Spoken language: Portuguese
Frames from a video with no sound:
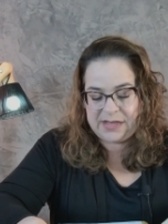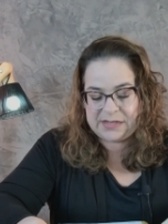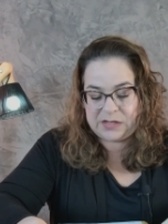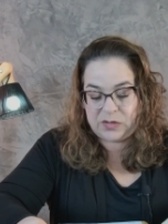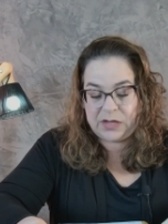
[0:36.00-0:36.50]

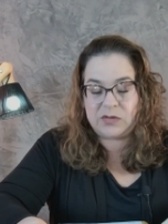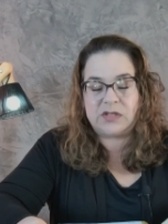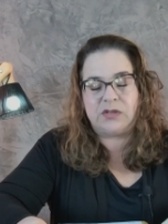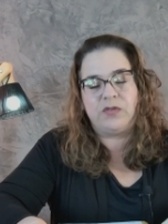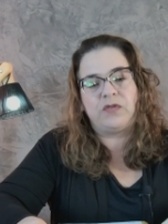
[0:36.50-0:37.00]
Se eu tenho
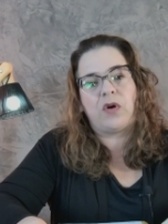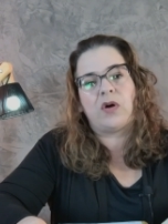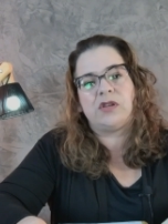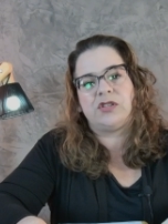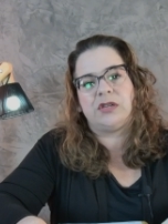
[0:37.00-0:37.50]
sido
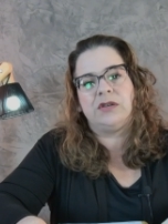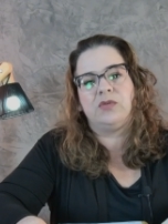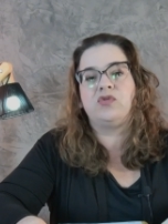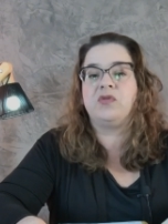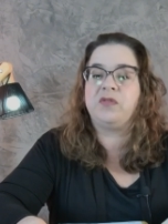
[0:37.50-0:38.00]
forte
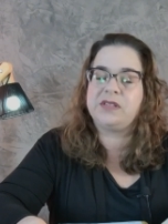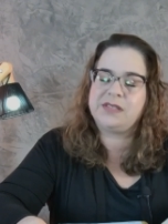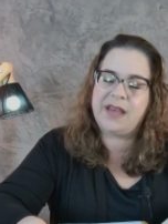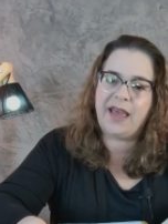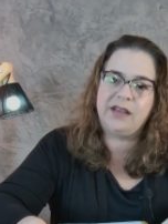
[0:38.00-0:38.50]
o
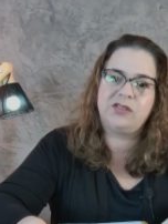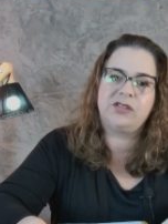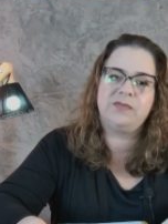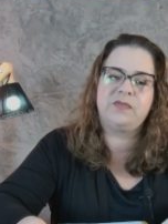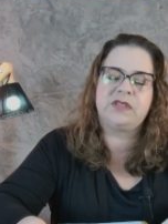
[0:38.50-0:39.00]

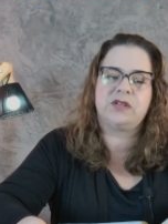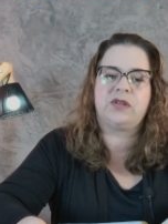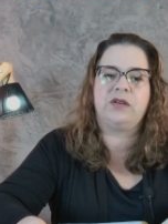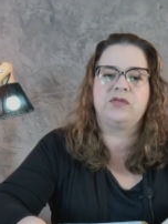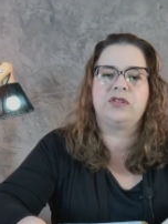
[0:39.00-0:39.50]
suficiente, se eu
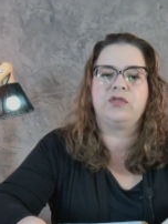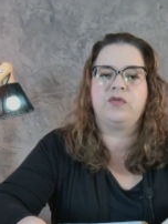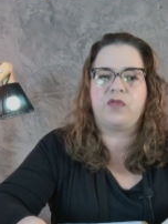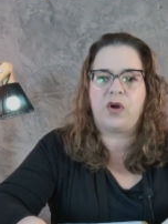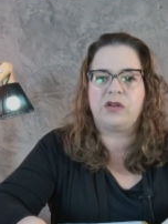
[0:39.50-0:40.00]
tenho sido
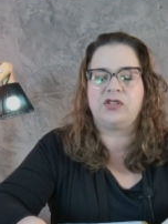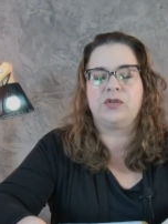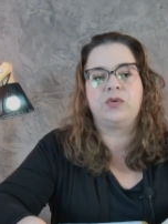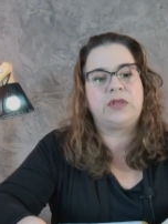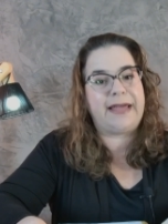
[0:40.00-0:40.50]

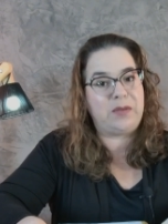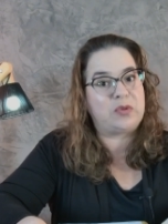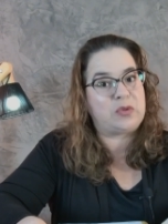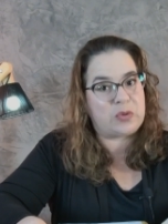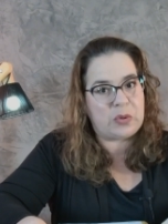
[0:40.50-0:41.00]
forte o
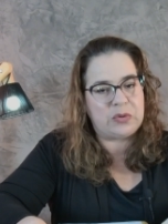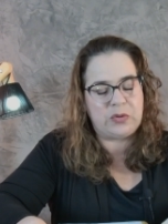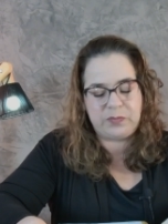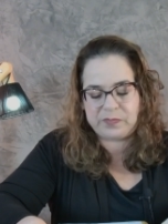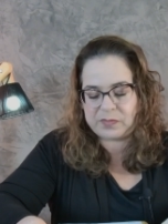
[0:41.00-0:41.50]
tempo
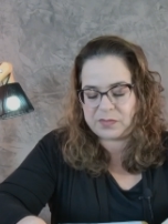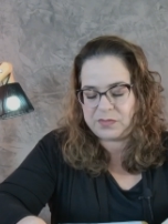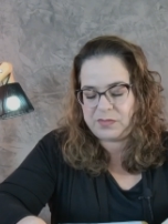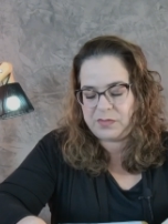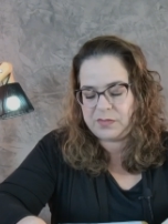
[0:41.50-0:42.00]
todo.
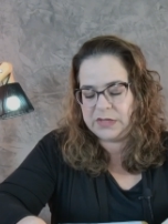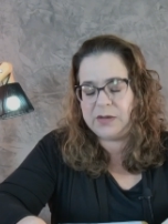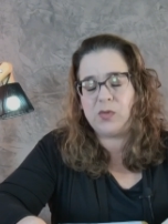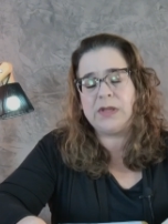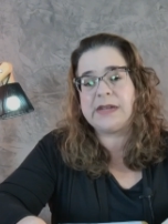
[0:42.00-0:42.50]

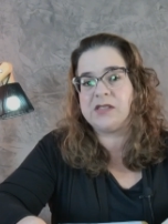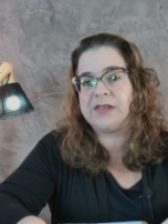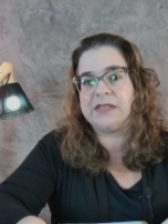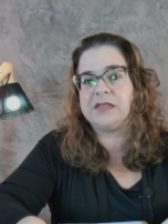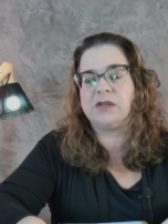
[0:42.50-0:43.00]
E muitas
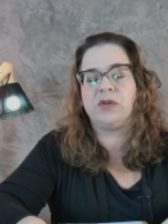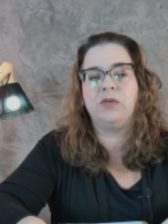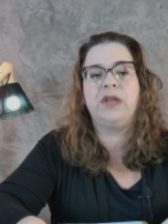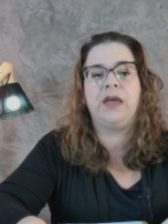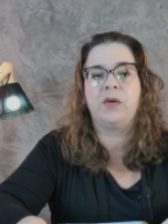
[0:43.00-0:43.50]
vezes eu
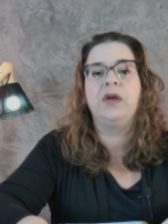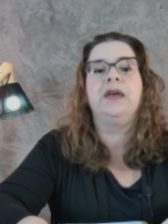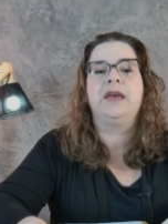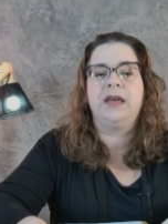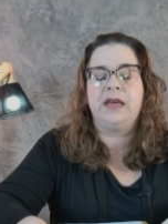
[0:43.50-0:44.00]
não tenho
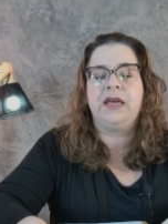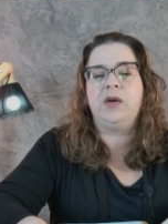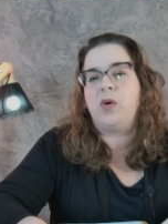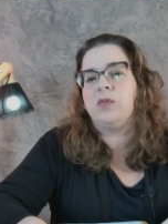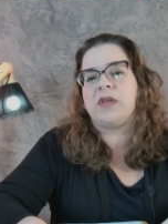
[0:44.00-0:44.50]

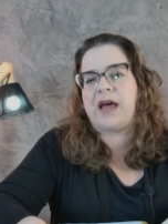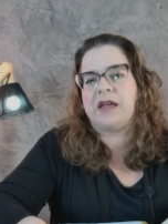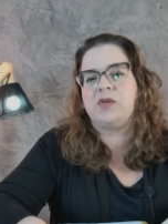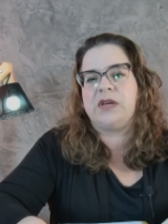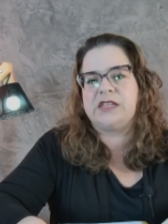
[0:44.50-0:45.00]

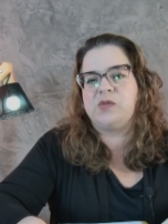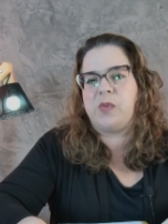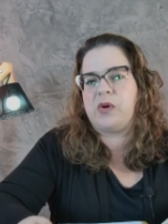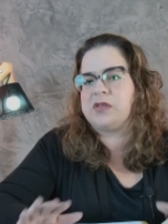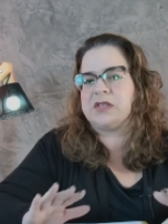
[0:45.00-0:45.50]
encontrado
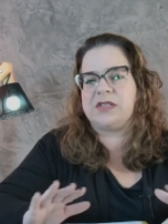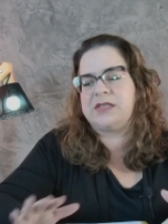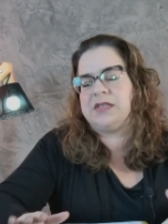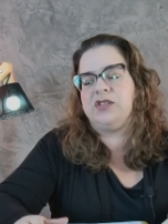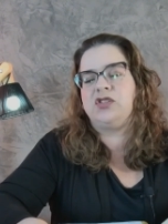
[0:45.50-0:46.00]
respostas
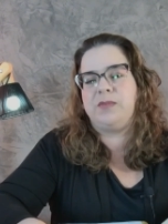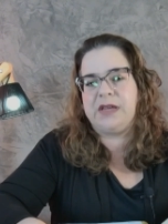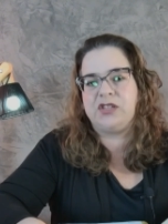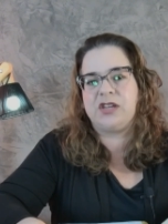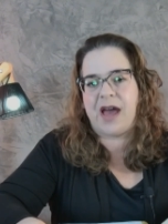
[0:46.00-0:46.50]
assim de
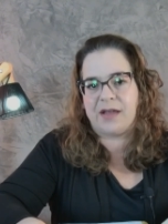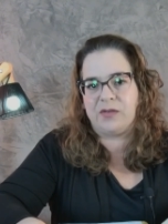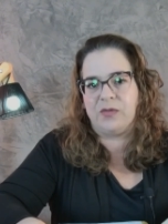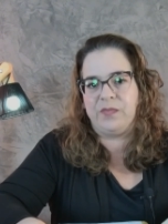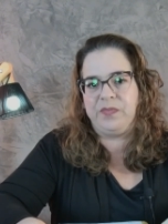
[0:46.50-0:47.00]

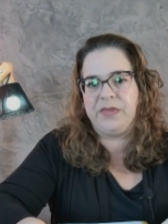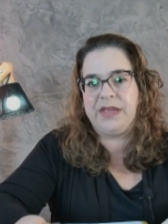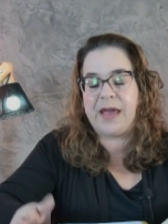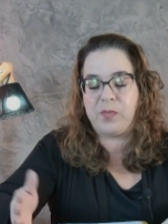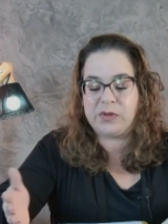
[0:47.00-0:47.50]
imediato.
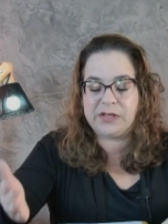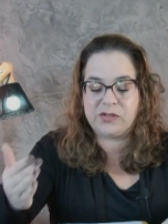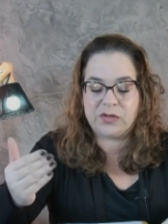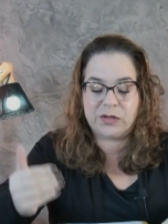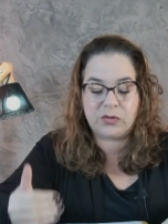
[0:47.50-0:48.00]
E é por
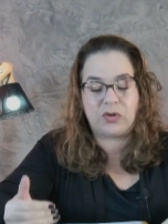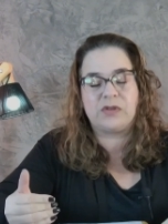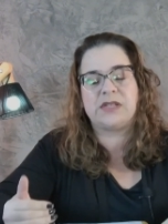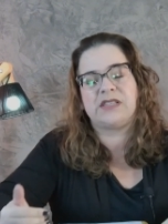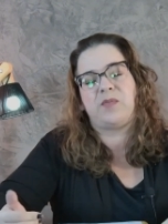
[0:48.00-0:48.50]
isso que eu
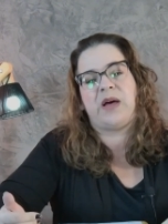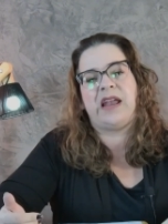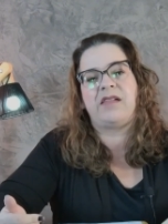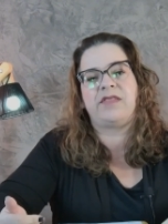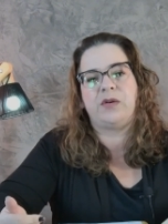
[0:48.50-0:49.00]
trouxe essa
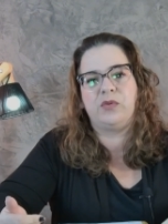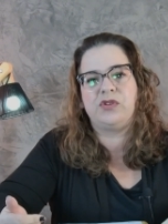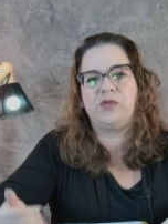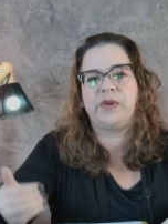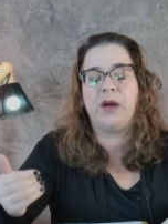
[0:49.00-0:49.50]
palavra
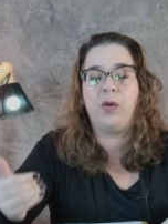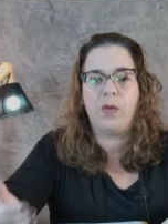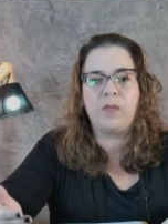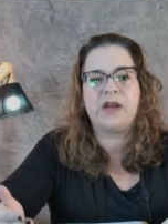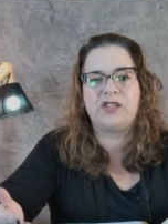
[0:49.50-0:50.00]
hoje para
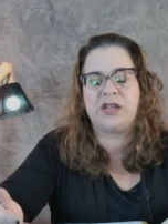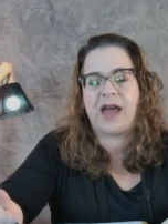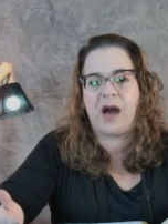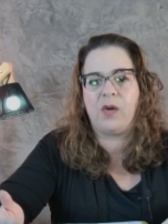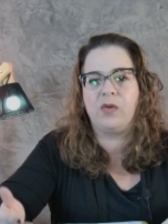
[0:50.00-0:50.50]

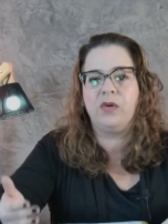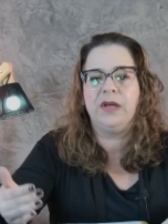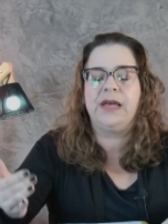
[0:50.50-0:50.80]
compartilhar algo